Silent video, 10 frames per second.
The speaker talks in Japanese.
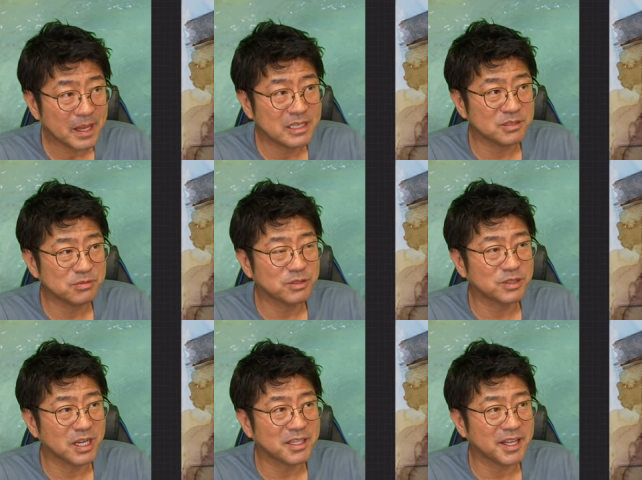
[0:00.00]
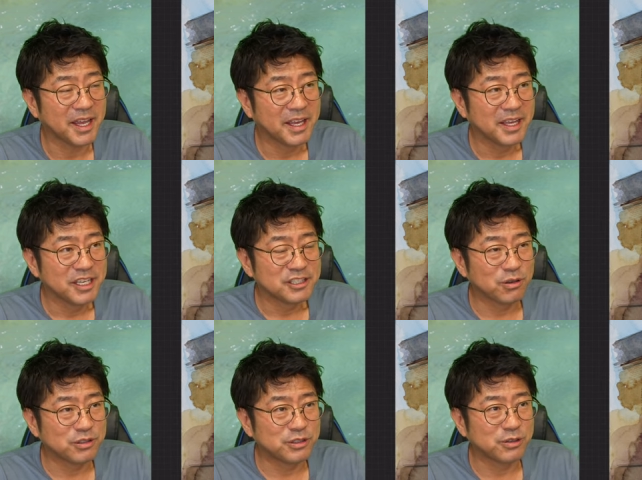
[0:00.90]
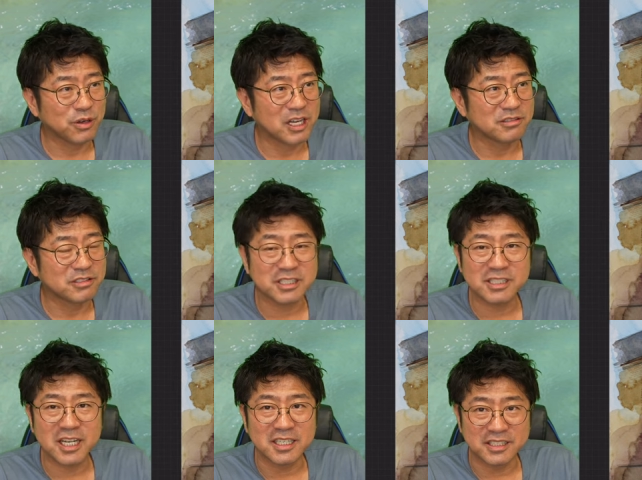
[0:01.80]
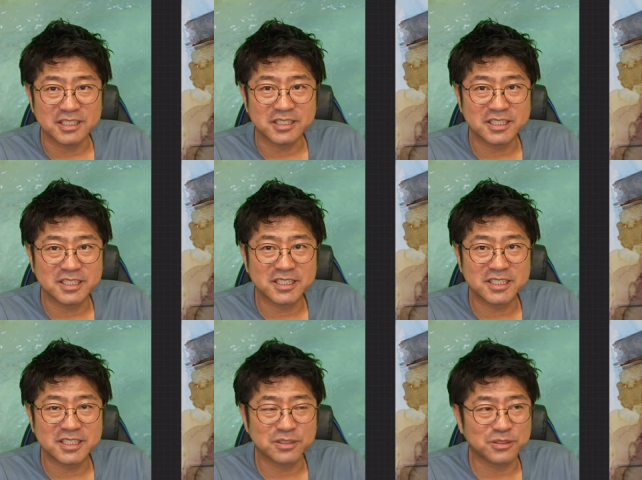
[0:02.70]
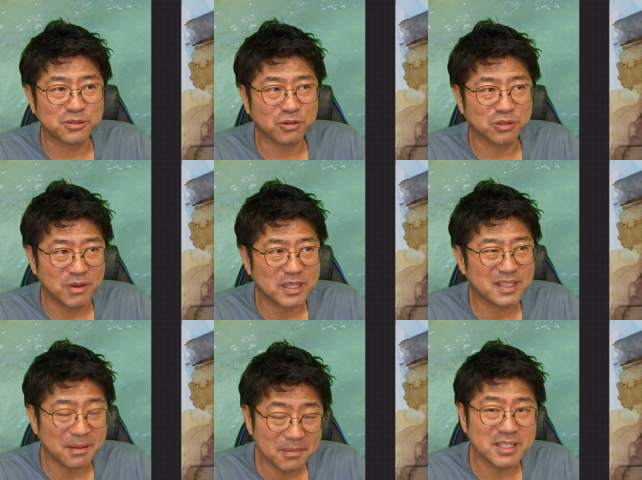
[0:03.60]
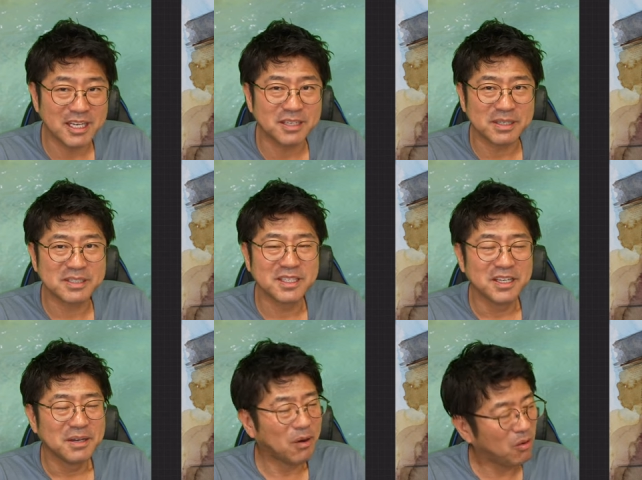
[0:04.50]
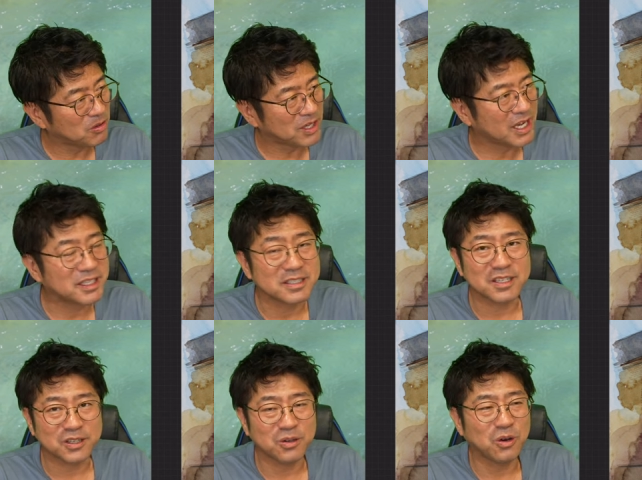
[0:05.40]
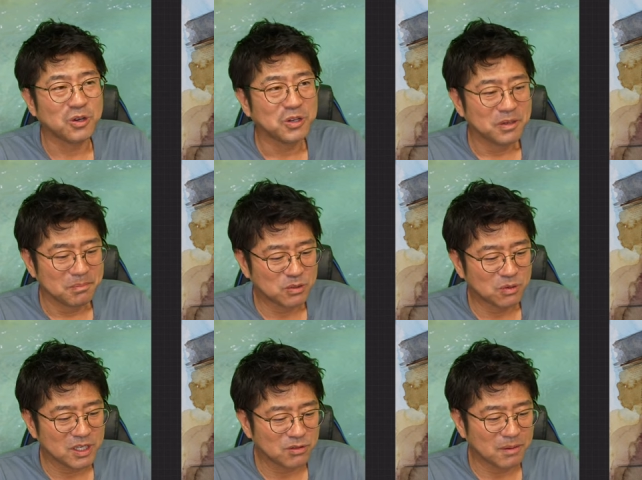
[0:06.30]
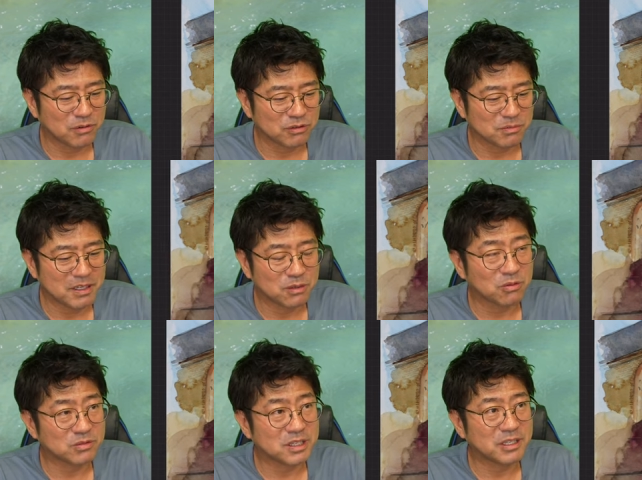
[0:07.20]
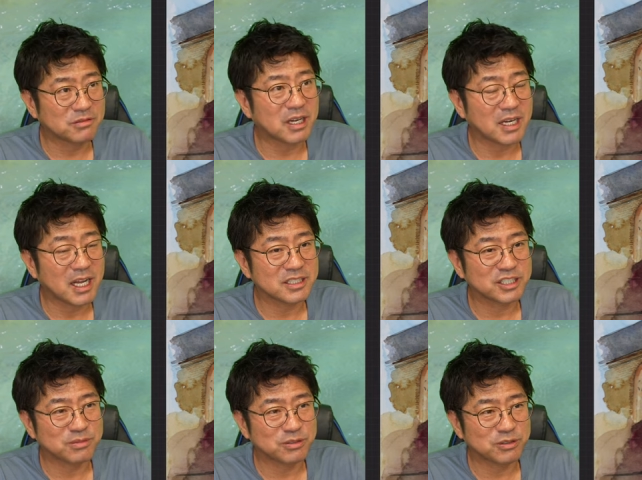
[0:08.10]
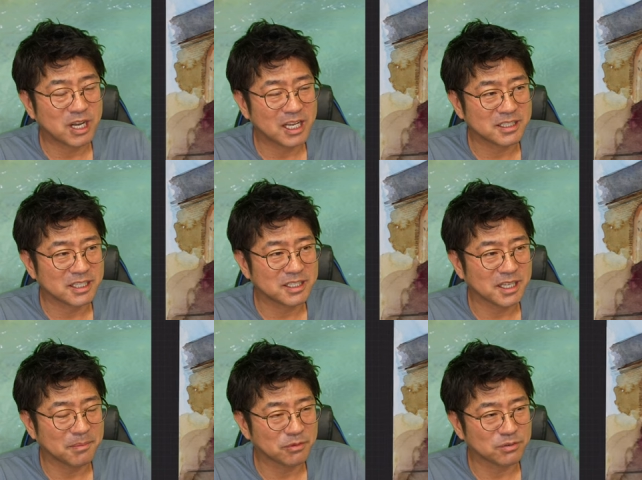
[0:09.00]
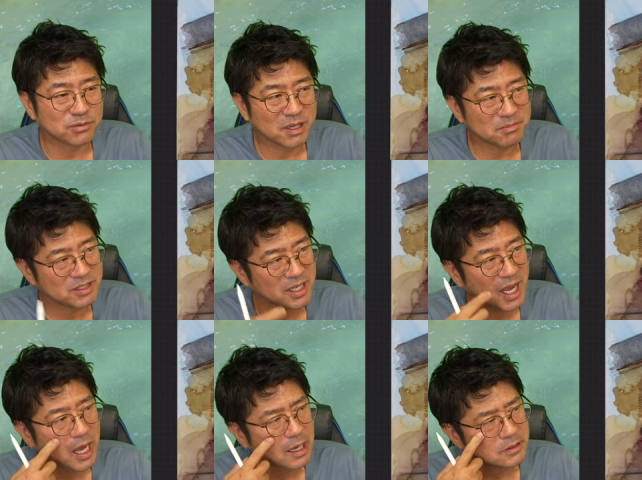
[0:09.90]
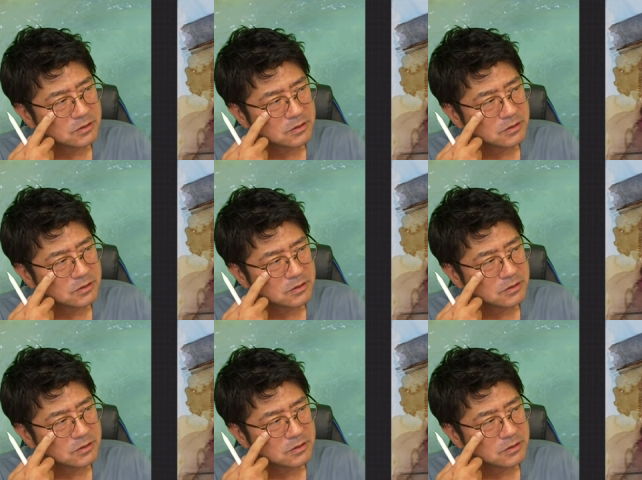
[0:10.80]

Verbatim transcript: 自分の中でそういうのを確認したりしすることはたまにあります。ほぼないですけど、まあ、動画とか僕の場合残っているから自分の書いてきたものとか見て、あ、